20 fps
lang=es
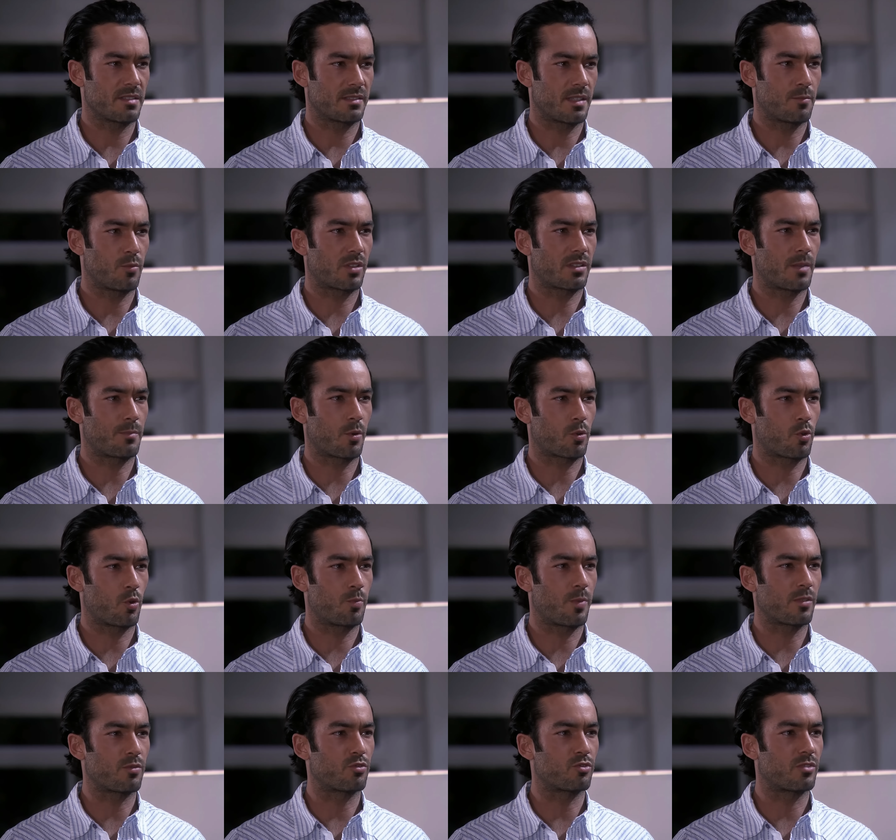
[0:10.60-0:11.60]
está muerta por
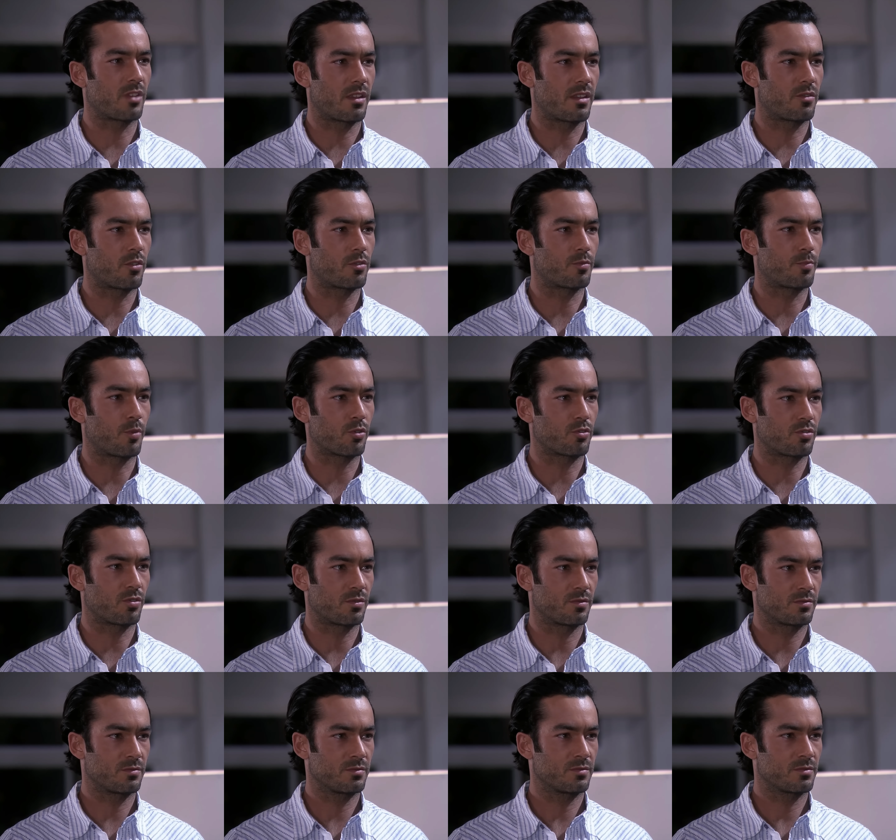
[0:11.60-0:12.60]
culpa de usted y su esposo.
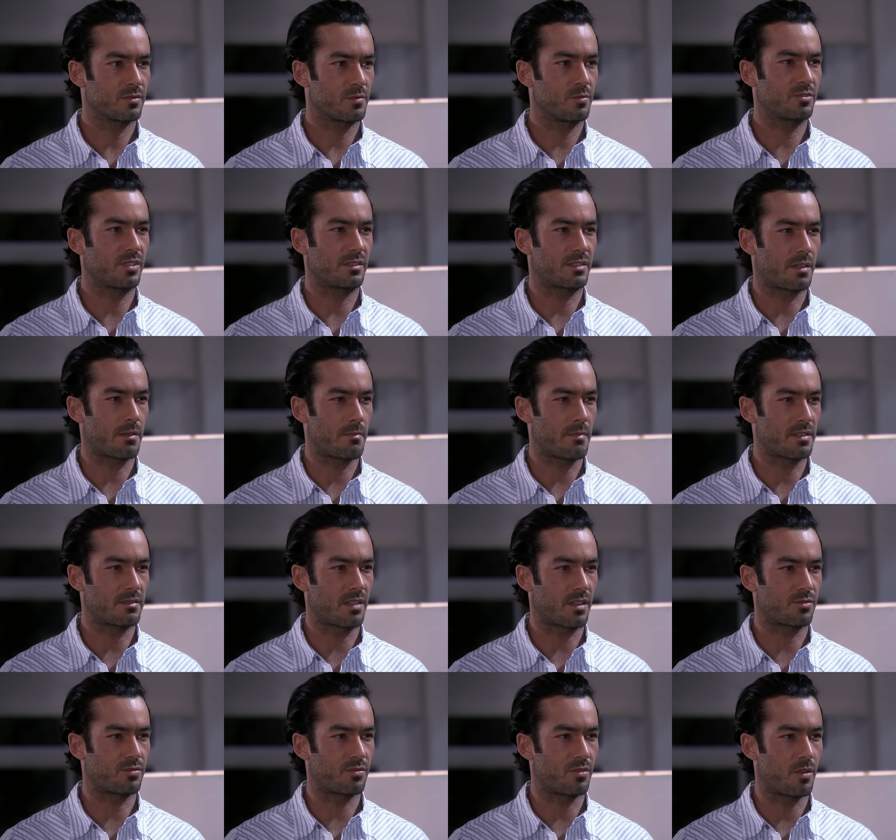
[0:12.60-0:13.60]
No se atreve a
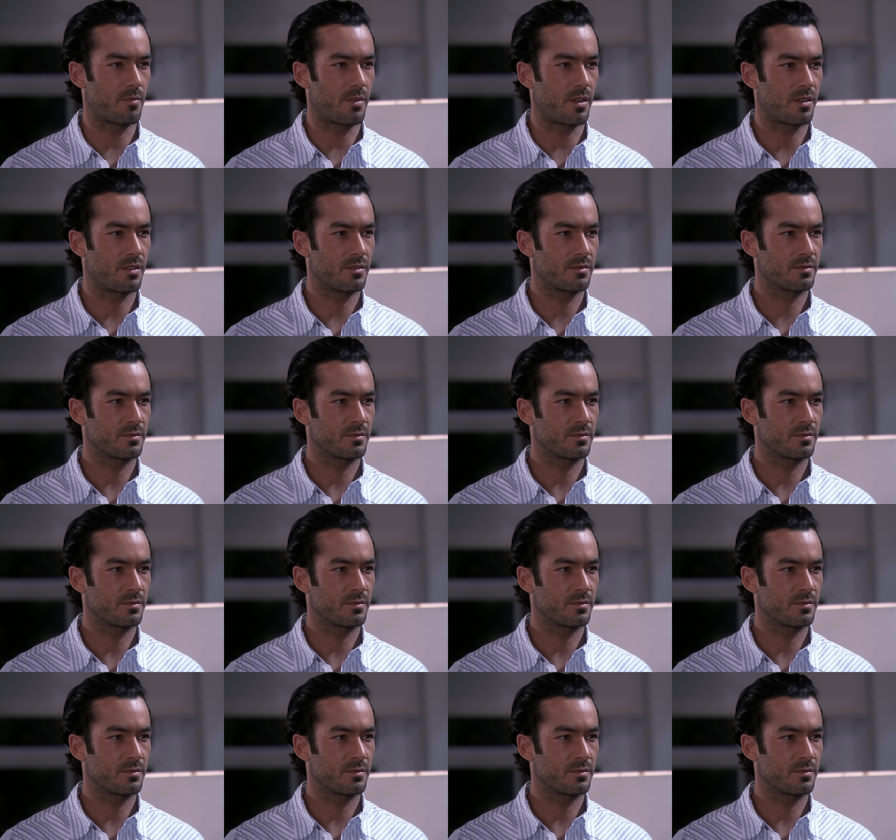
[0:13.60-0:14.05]
manchar su nombre.